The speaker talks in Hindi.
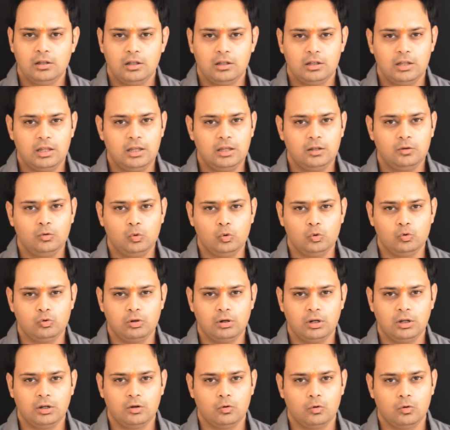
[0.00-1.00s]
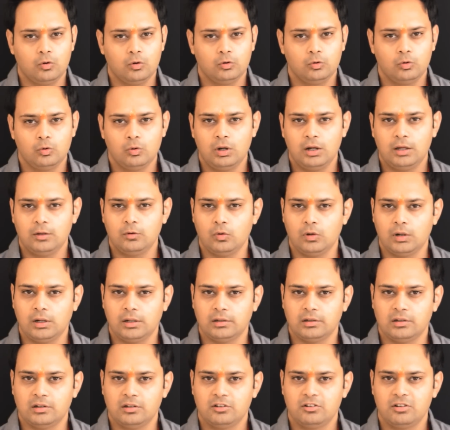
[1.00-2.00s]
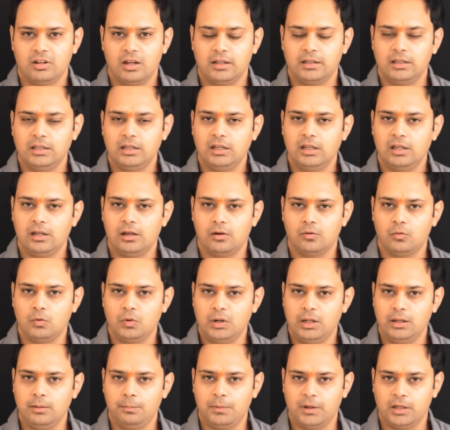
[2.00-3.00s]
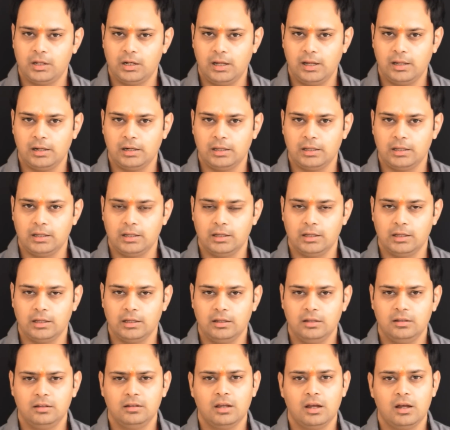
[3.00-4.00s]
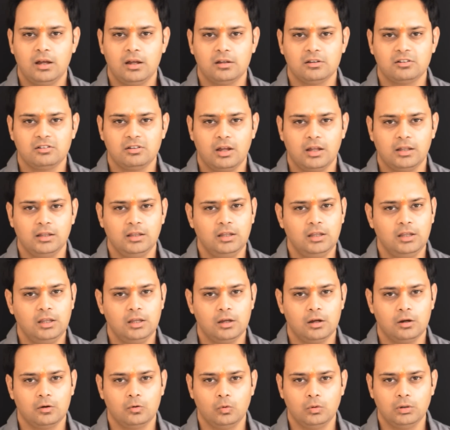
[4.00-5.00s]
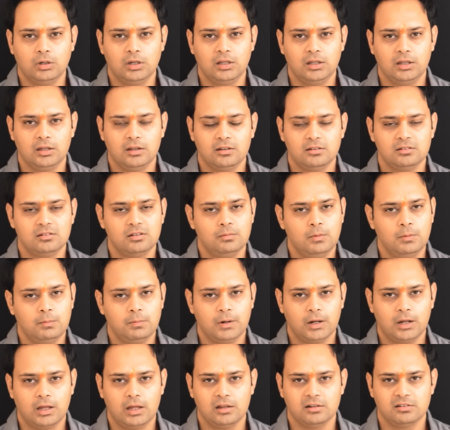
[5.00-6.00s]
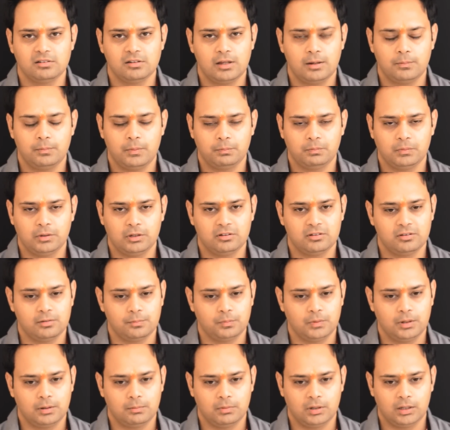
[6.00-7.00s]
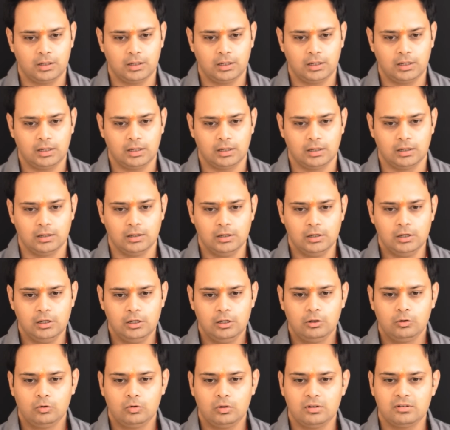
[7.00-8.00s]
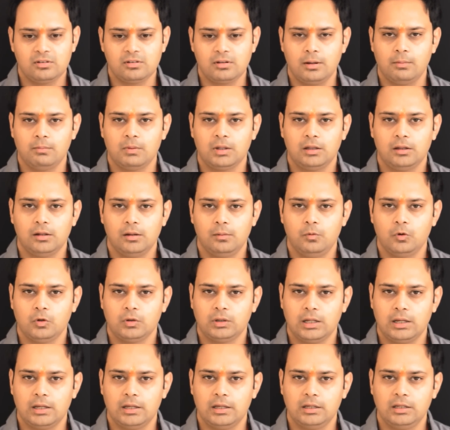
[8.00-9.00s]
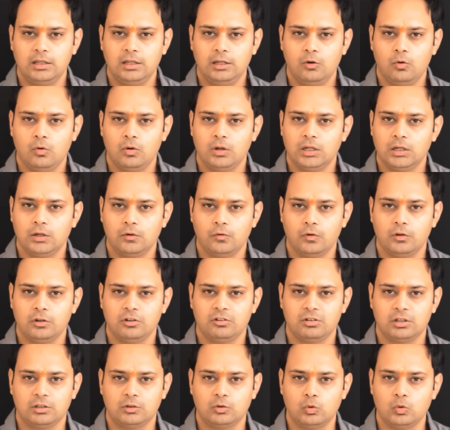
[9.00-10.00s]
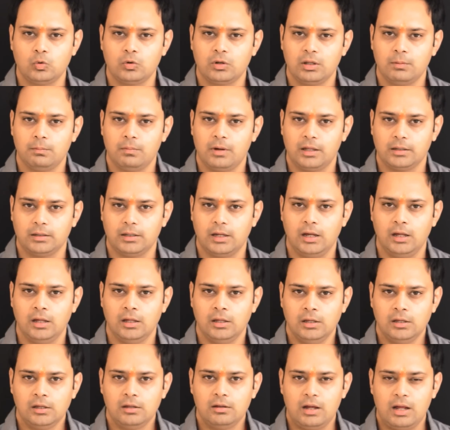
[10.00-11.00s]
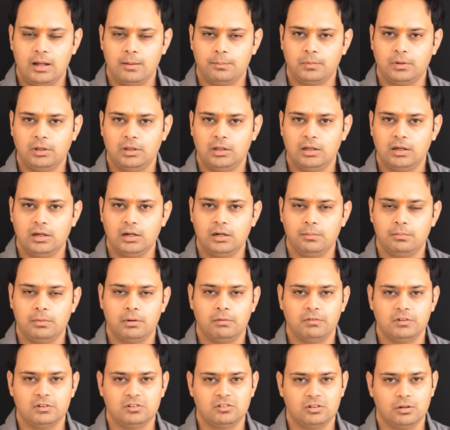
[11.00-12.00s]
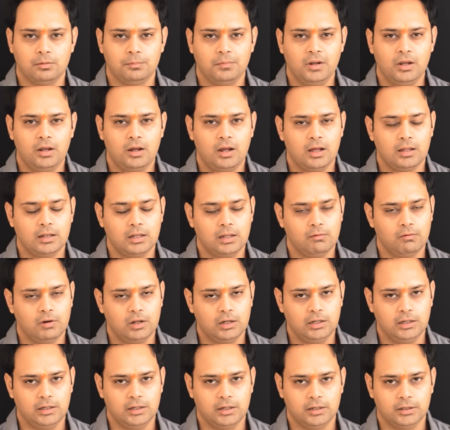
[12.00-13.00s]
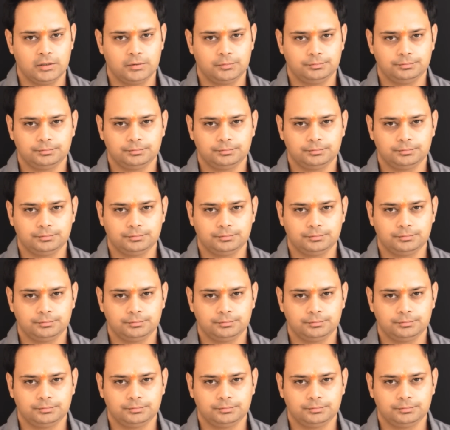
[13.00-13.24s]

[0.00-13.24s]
एक दूसरे को दूल्हा दुल्हन शादी की अंगूठी पहना रहे हैं या शादी की अंगूठी किसी भी प्रकार से आप अपने सपने में देखें तो इसका मतलब होता है कि कोई ना कोई शत्रु की बाधा आपके निकट भविष्य में आने वाली है